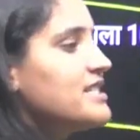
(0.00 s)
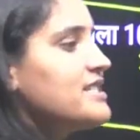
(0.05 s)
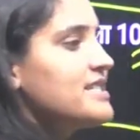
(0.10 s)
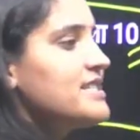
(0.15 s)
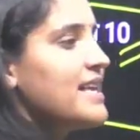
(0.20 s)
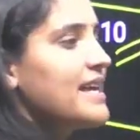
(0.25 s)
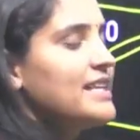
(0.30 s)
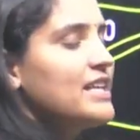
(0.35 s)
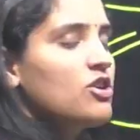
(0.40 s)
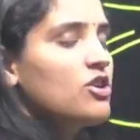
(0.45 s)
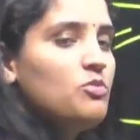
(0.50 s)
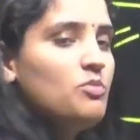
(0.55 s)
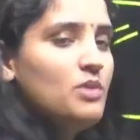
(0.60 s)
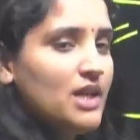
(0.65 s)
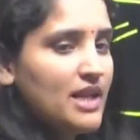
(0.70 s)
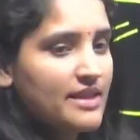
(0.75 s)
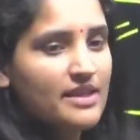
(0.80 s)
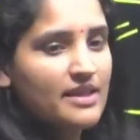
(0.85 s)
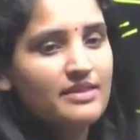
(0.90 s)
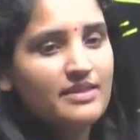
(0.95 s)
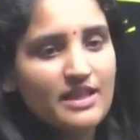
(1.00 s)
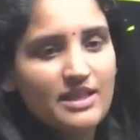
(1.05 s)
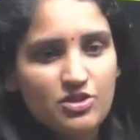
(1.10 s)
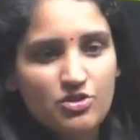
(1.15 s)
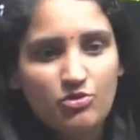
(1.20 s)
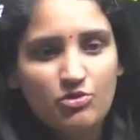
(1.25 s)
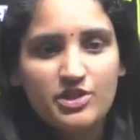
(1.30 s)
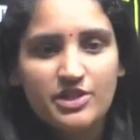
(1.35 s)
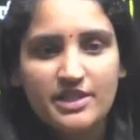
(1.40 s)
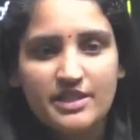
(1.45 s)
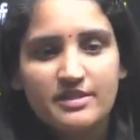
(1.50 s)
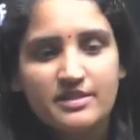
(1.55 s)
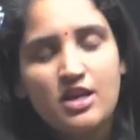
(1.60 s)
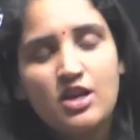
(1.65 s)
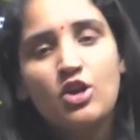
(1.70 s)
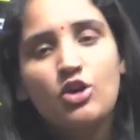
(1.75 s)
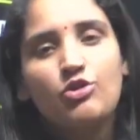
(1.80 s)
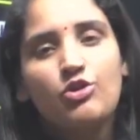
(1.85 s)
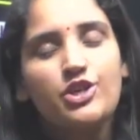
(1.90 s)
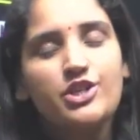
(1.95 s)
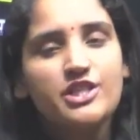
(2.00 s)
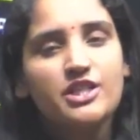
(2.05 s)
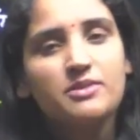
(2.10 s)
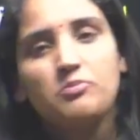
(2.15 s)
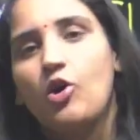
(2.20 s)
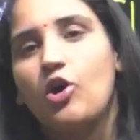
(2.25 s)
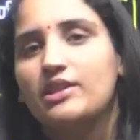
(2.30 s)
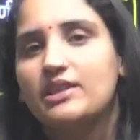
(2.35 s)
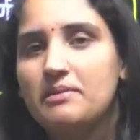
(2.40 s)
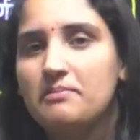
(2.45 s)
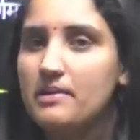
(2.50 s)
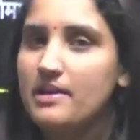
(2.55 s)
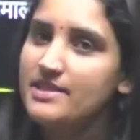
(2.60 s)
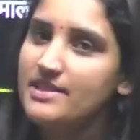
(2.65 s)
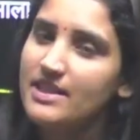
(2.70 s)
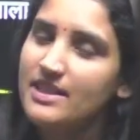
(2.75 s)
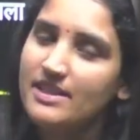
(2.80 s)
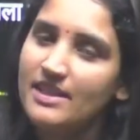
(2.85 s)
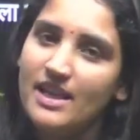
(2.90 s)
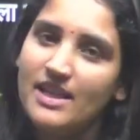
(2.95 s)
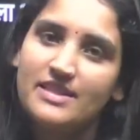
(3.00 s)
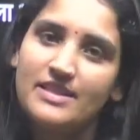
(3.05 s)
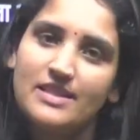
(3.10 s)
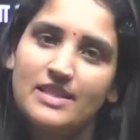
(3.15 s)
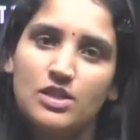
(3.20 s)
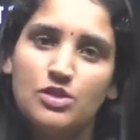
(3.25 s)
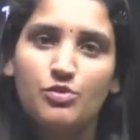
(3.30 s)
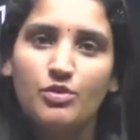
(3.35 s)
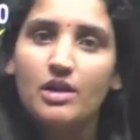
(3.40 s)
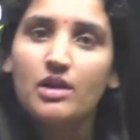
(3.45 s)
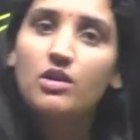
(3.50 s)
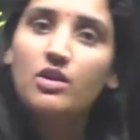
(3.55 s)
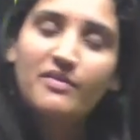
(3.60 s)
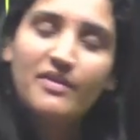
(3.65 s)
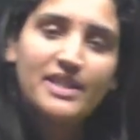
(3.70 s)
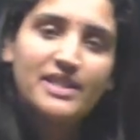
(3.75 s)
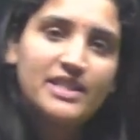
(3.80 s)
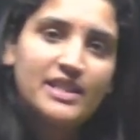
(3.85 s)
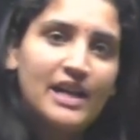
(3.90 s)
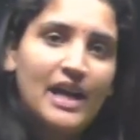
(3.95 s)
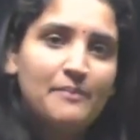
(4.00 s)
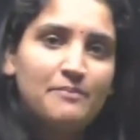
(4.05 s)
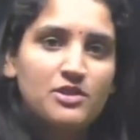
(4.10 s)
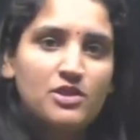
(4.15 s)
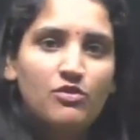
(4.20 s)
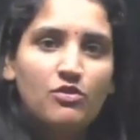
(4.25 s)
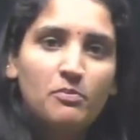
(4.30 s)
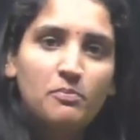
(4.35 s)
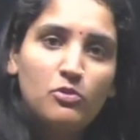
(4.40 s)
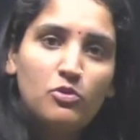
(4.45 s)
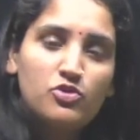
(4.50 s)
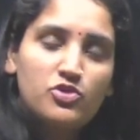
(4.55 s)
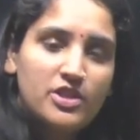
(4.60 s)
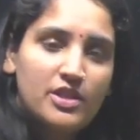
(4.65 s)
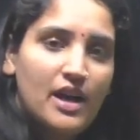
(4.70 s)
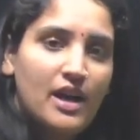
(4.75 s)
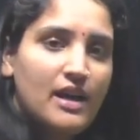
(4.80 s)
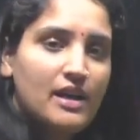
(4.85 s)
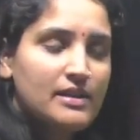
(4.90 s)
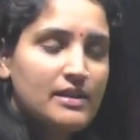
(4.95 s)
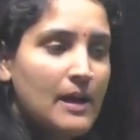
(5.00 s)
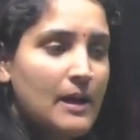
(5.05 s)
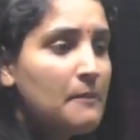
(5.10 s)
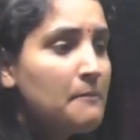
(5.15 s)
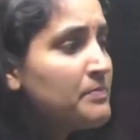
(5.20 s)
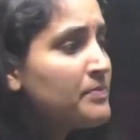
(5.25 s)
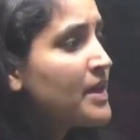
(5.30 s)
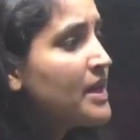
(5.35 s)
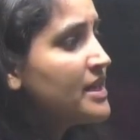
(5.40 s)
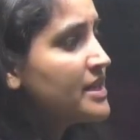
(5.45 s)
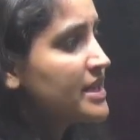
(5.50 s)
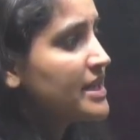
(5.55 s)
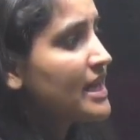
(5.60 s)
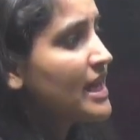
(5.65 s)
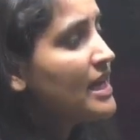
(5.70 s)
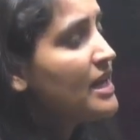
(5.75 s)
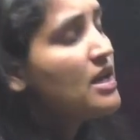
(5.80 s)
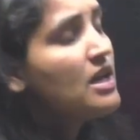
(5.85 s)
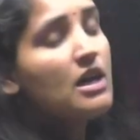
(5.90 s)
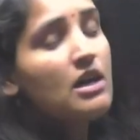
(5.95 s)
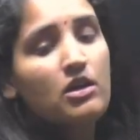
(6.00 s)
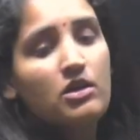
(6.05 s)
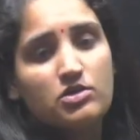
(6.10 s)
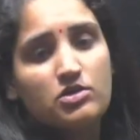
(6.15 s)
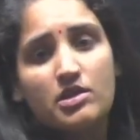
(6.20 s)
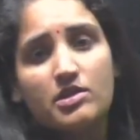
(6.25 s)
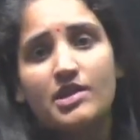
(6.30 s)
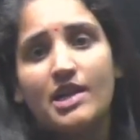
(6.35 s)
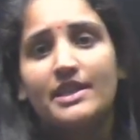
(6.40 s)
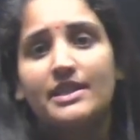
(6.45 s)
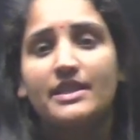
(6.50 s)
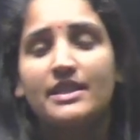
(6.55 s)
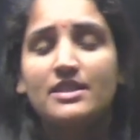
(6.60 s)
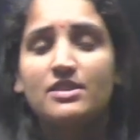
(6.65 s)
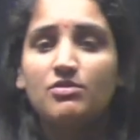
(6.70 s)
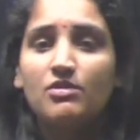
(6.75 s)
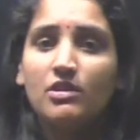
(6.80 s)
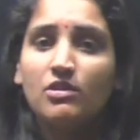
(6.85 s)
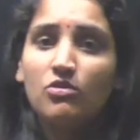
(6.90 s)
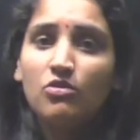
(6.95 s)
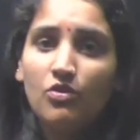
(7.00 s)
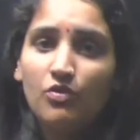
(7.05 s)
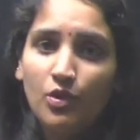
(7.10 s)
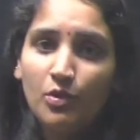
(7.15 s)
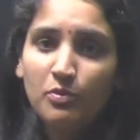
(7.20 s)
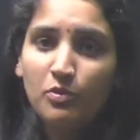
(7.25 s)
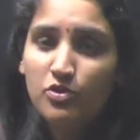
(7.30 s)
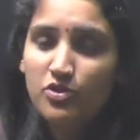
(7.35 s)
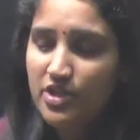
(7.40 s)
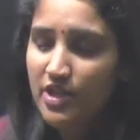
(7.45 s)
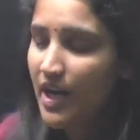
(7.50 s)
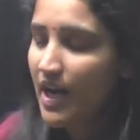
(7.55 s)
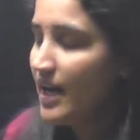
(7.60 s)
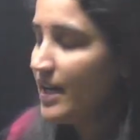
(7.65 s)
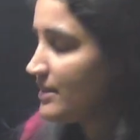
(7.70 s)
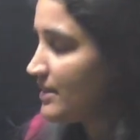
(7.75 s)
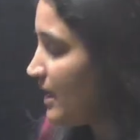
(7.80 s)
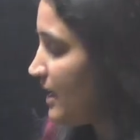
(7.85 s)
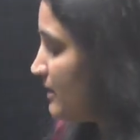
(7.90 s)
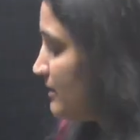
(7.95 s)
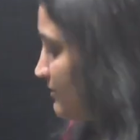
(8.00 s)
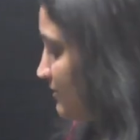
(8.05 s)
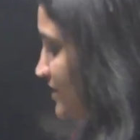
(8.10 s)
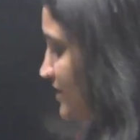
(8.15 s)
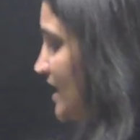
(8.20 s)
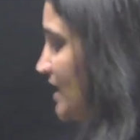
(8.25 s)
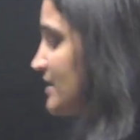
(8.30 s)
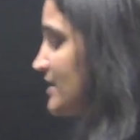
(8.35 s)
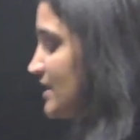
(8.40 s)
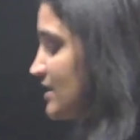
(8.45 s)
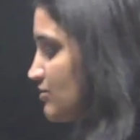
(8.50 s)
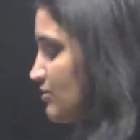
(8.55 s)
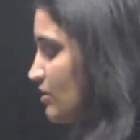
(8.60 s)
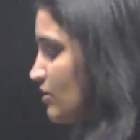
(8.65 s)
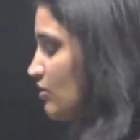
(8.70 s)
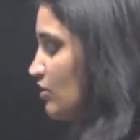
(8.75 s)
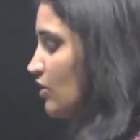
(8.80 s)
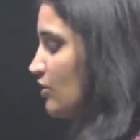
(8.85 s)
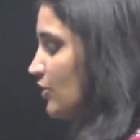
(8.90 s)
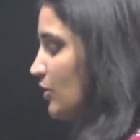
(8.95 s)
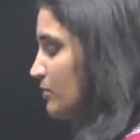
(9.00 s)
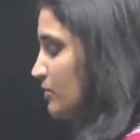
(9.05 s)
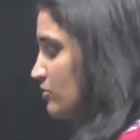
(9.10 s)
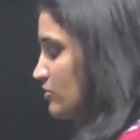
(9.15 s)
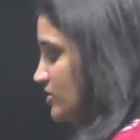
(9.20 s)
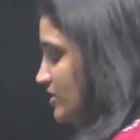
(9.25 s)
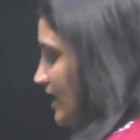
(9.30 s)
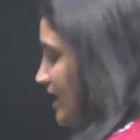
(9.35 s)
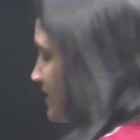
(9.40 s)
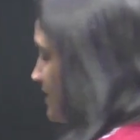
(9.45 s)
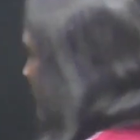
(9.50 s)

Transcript: देखने को मिले थे दस क्वेश्चन क्वेश्चन बहुत ही बेसिक थे जैसे द्विगुण व्यंजन आपसे वो पूछ रहा था ठीक है स्वजातीय स्वरों को वो पूछ रहा था विजातीय स्वरों को वो पूछ रहा था